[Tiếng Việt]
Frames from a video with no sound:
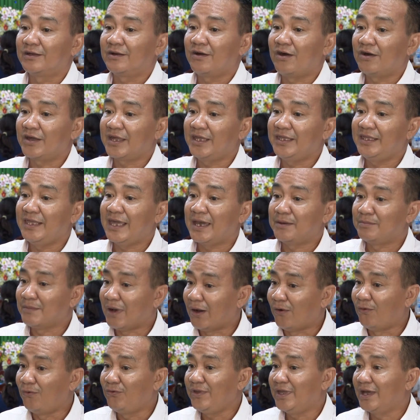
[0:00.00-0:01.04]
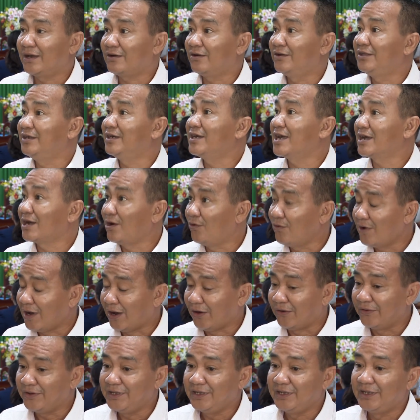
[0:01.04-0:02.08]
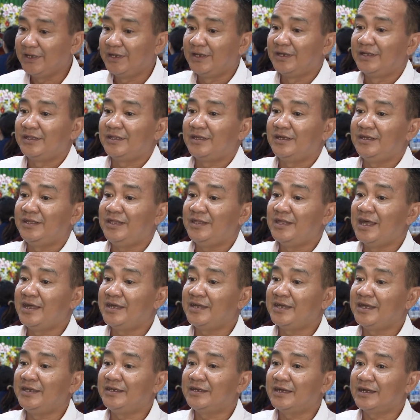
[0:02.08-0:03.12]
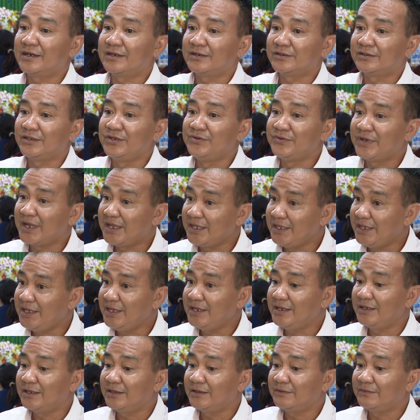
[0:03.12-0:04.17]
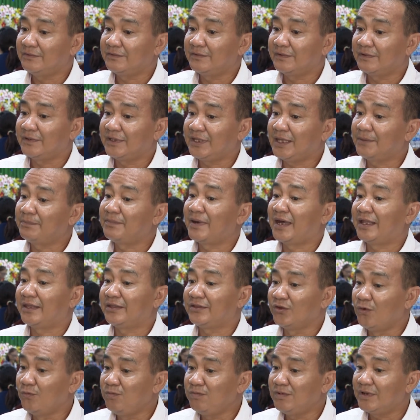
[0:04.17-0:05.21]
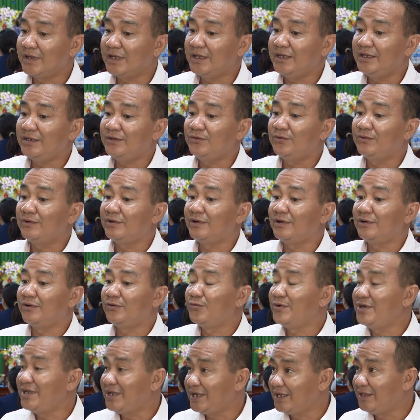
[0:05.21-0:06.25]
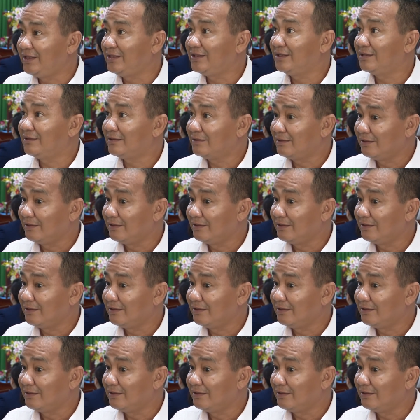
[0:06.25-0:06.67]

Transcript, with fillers: Có cái dàn mẫu và có những cái câu hỏi thì đề nghị các điều tra viên chấp hành đúng cái quy trình